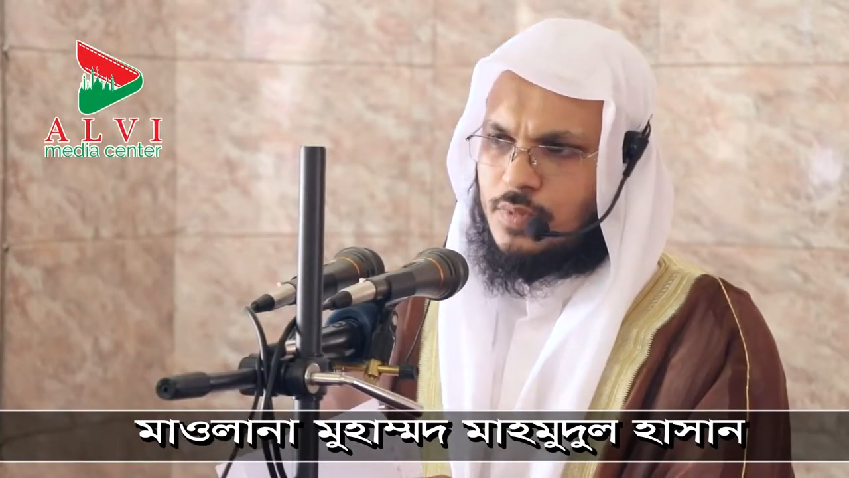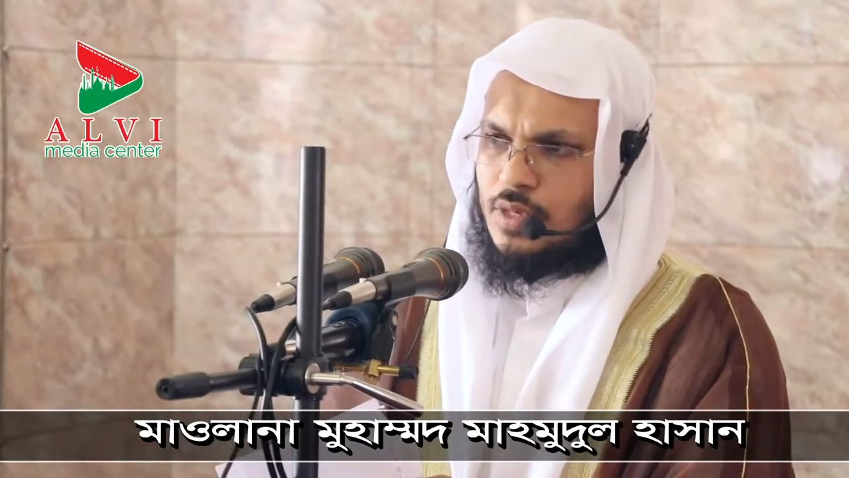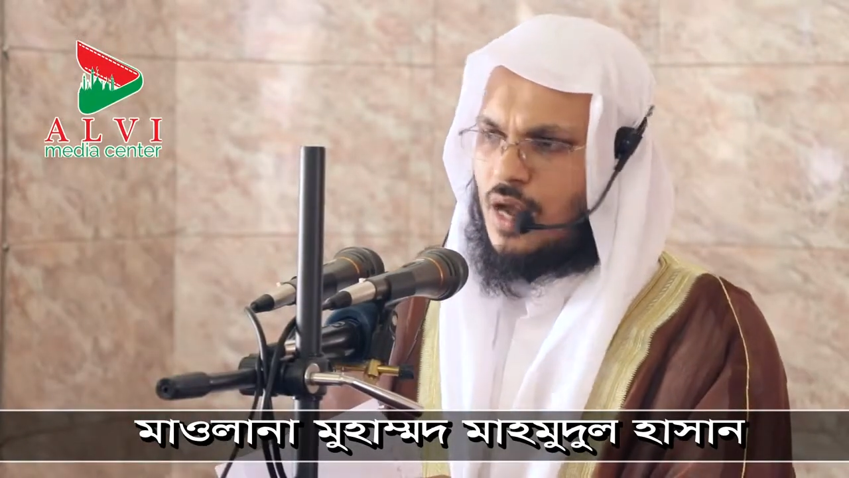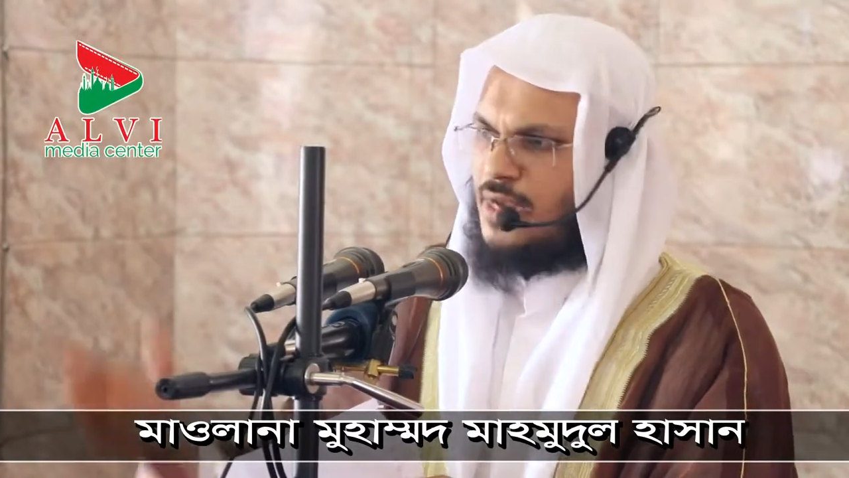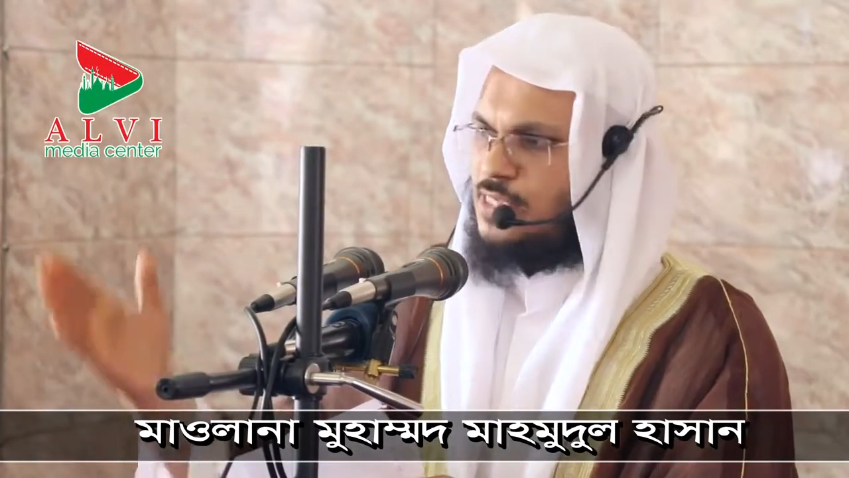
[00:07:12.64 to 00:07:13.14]

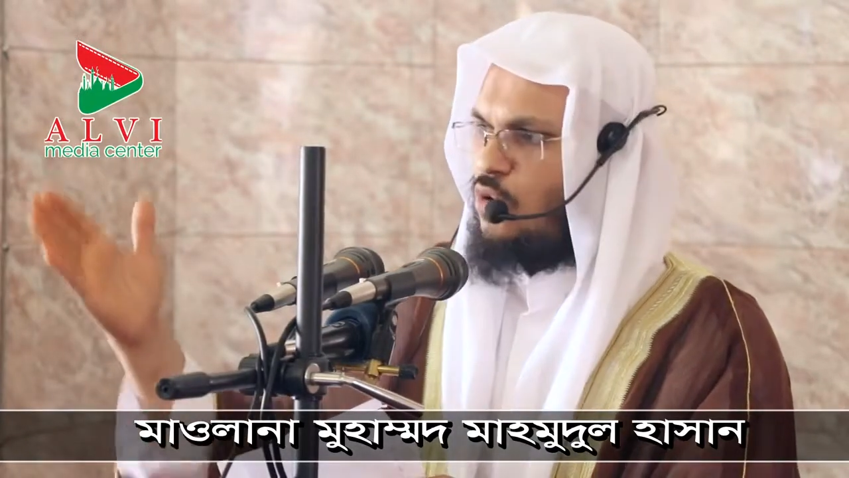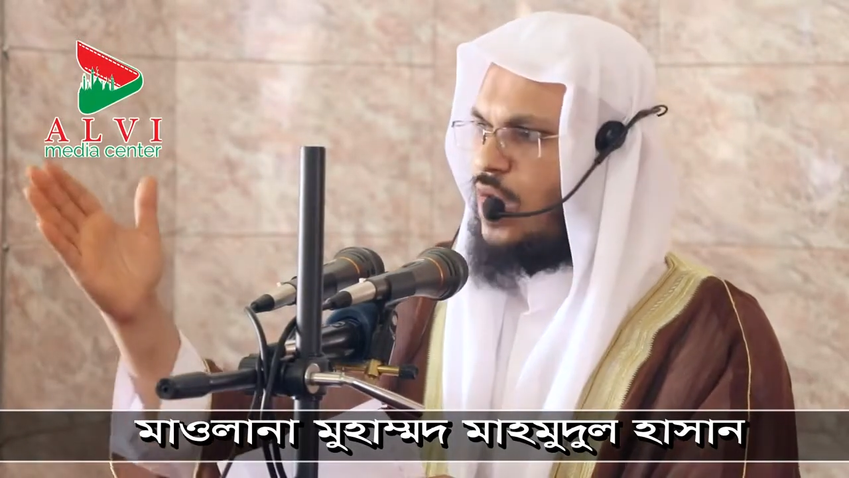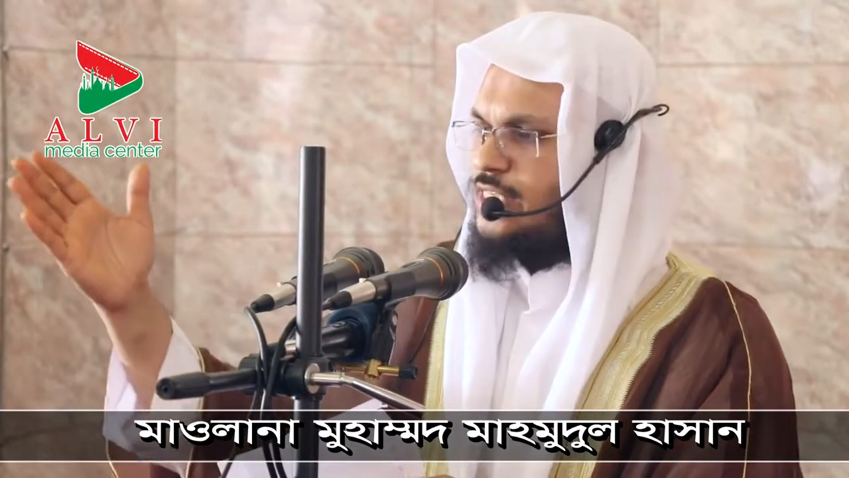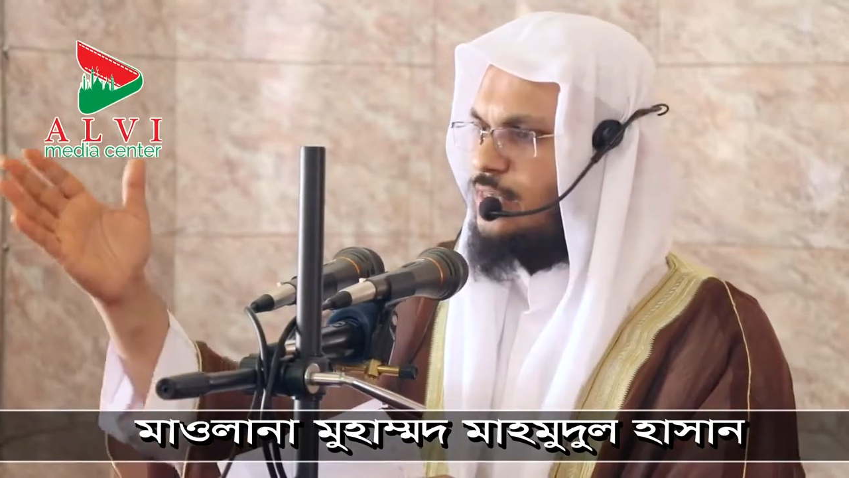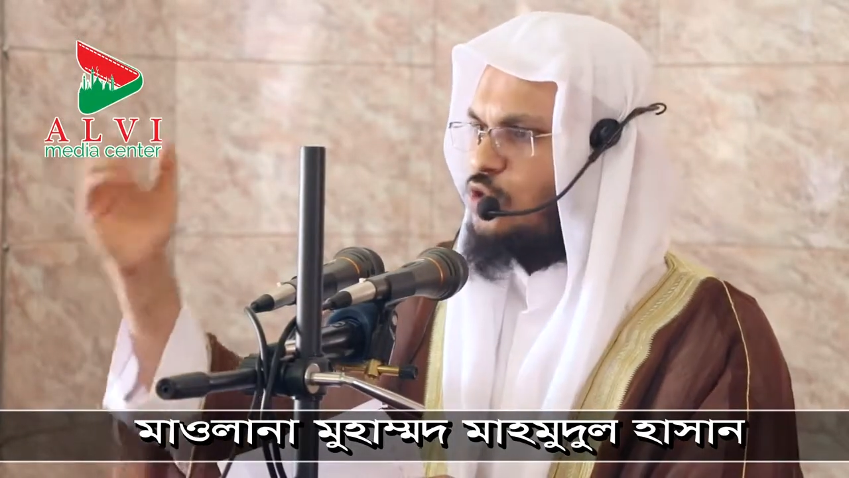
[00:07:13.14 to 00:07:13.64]
নামাজের
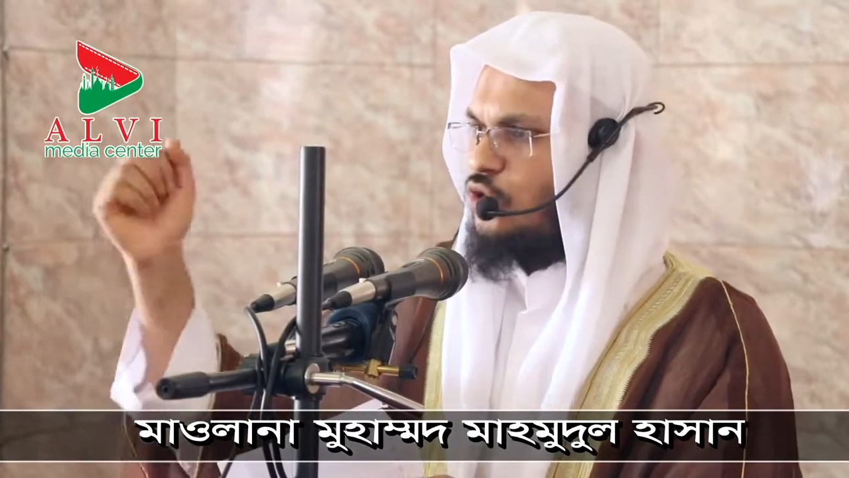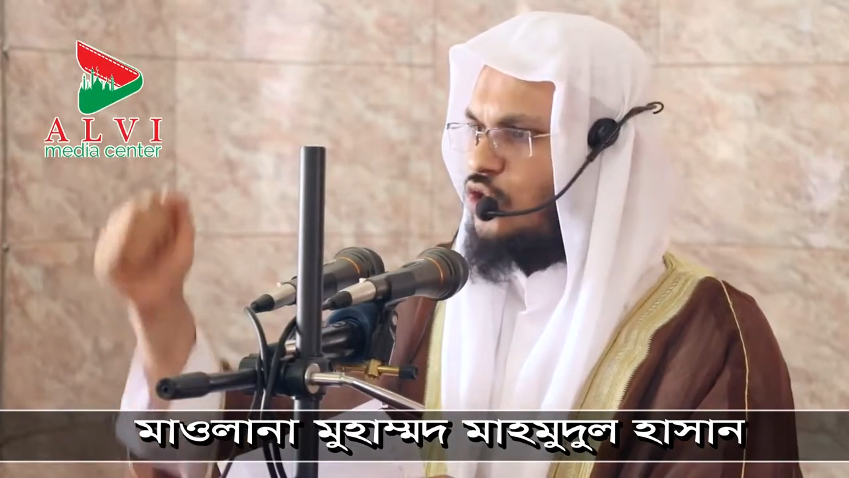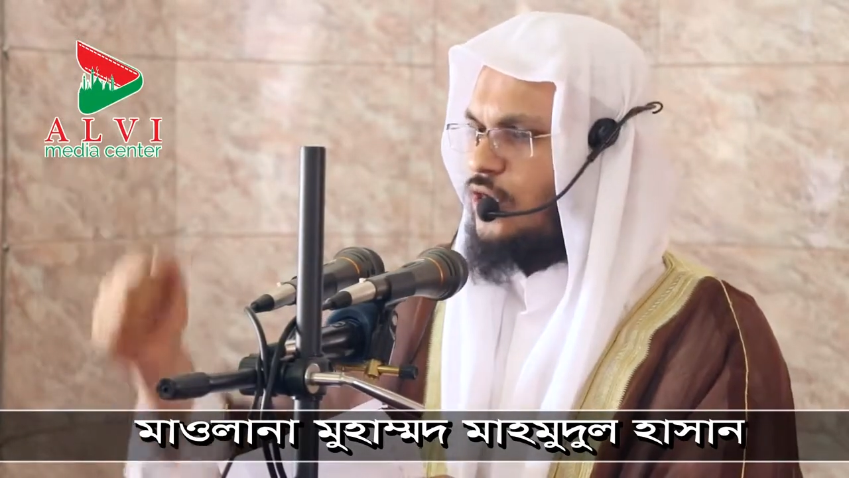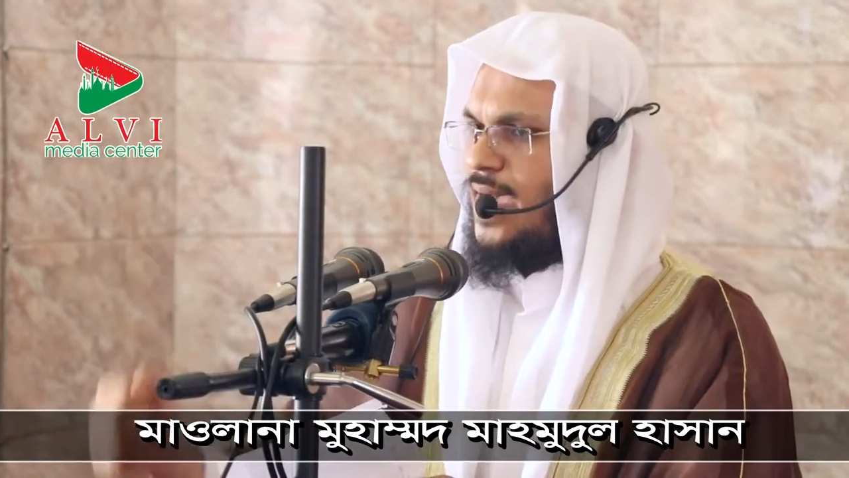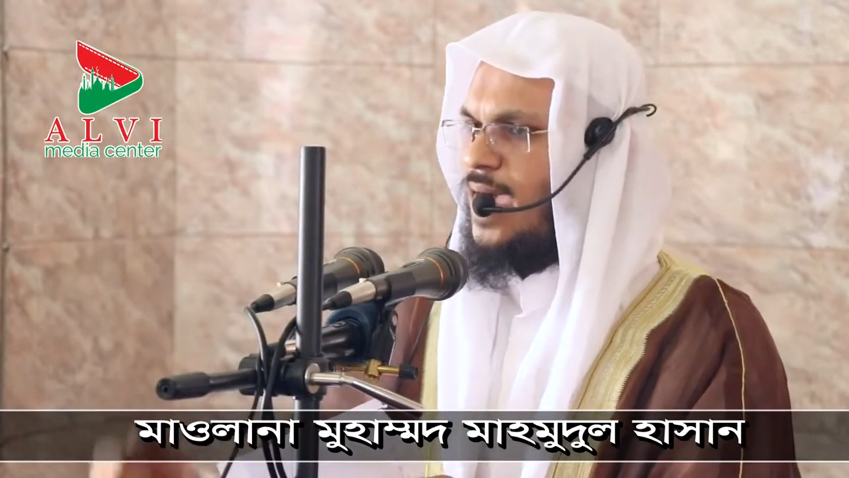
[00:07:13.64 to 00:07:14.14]
ওয়াজিদ
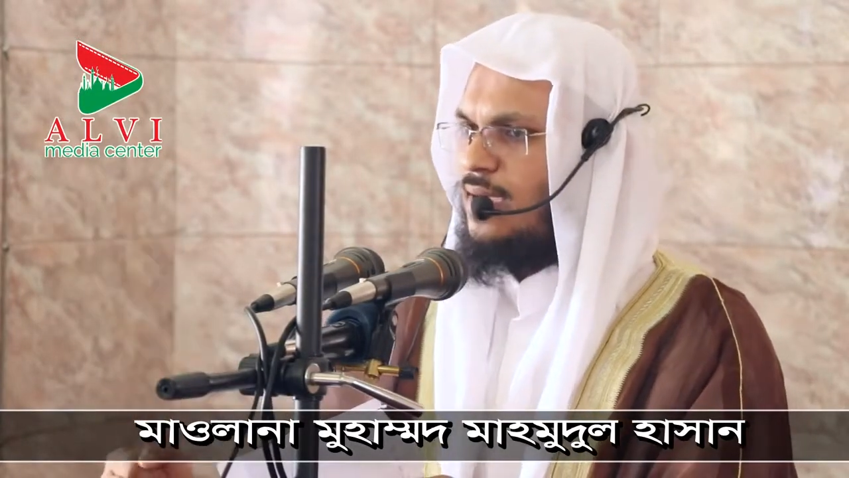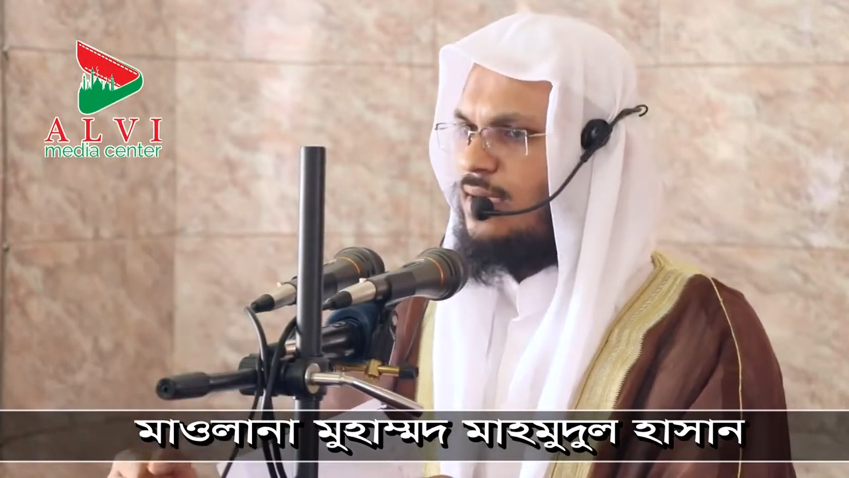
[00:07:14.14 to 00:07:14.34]
সদ্যটা